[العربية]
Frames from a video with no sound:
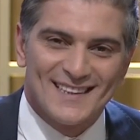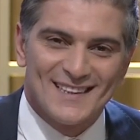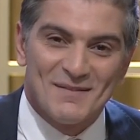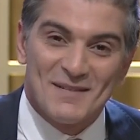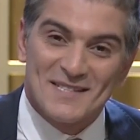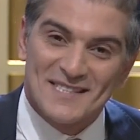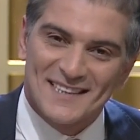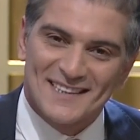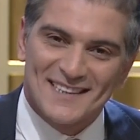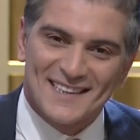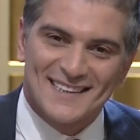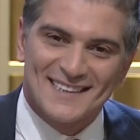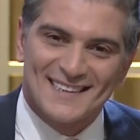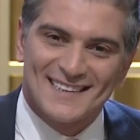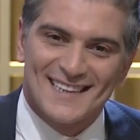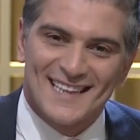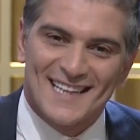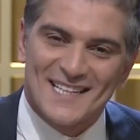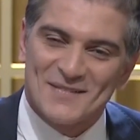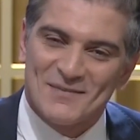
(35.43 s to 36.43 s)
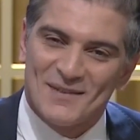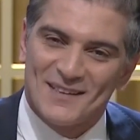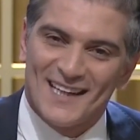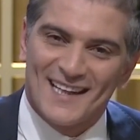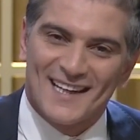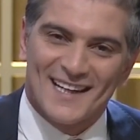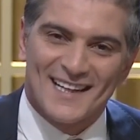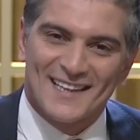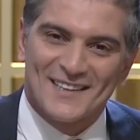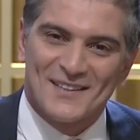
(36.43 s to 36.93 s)
بس ترد غصبا
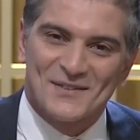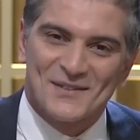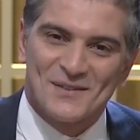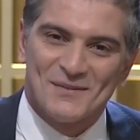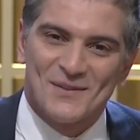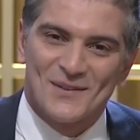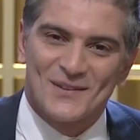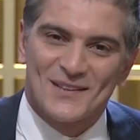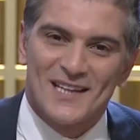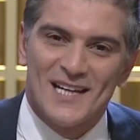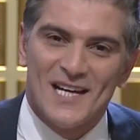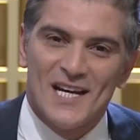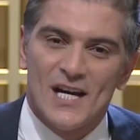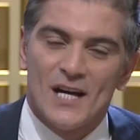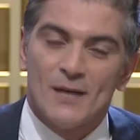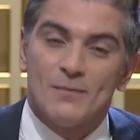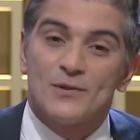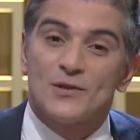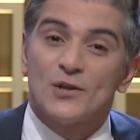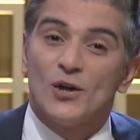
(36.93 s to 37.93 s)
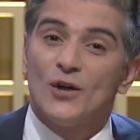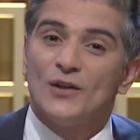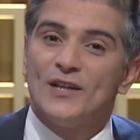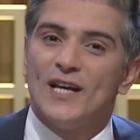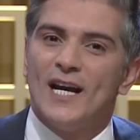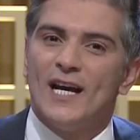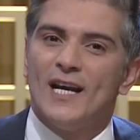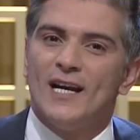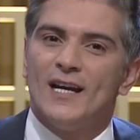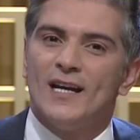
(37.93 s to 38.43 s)
على الراده وتموت بزود
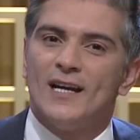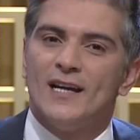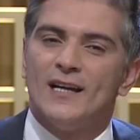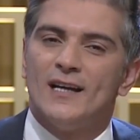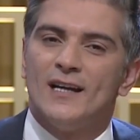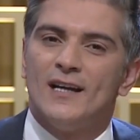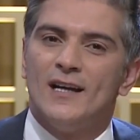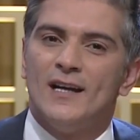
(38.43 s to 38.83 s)
اهلها